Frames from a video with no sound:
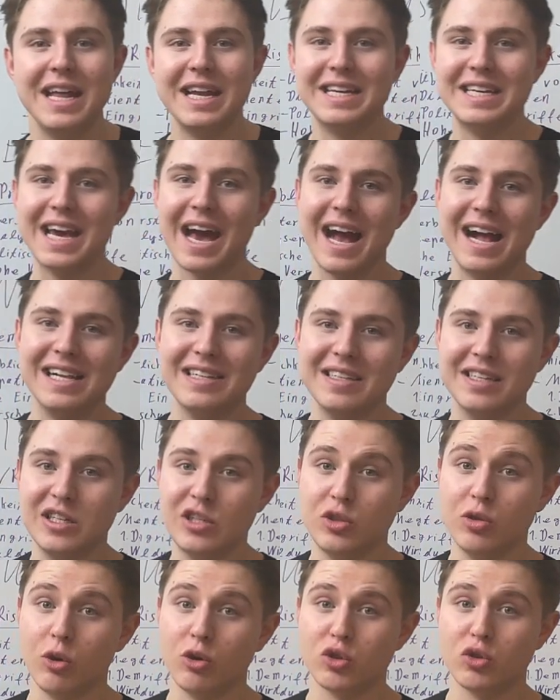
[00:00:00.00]
die halte ich
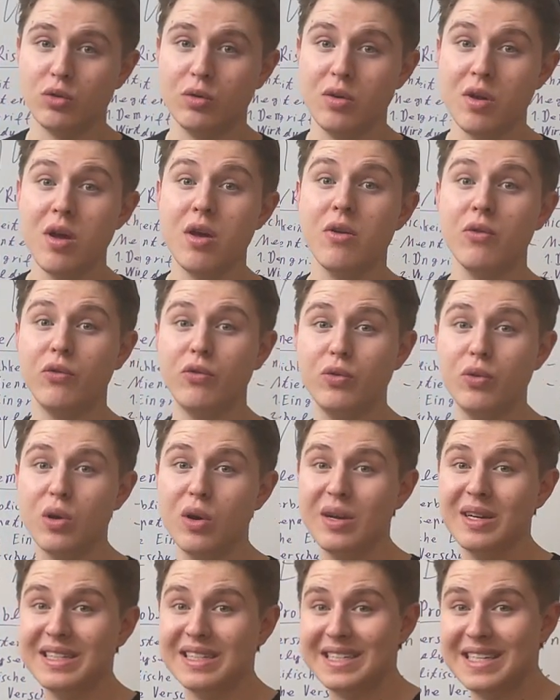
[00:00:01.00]
doch schon
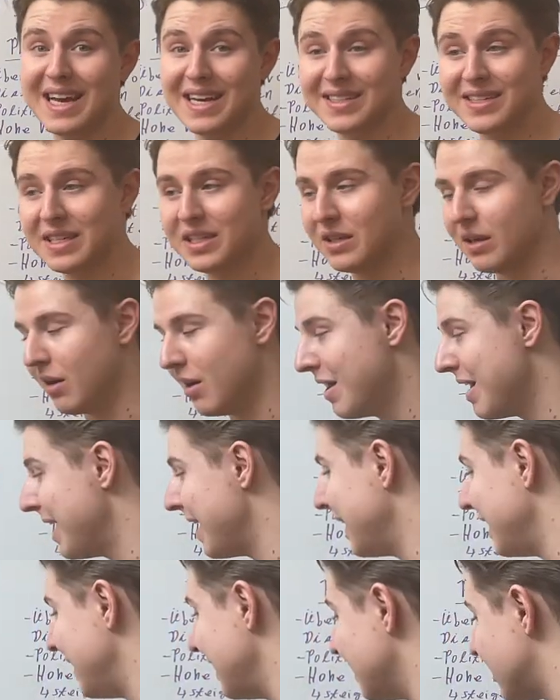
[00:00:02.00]
für sehr sicher.
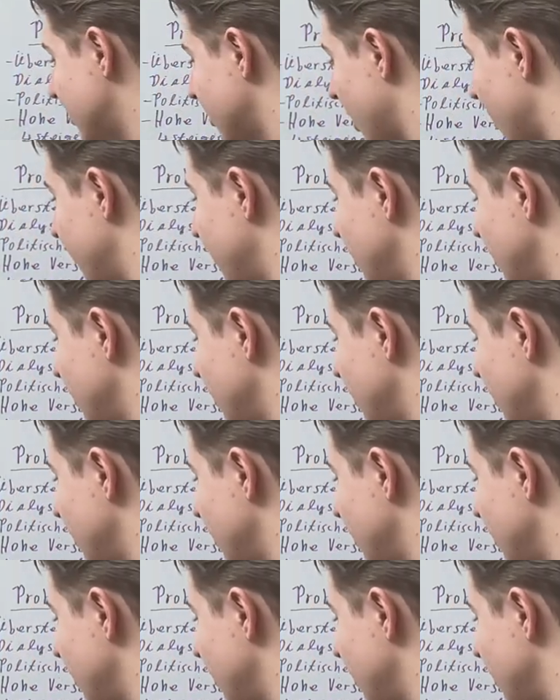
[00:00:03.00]
Jetzt kommen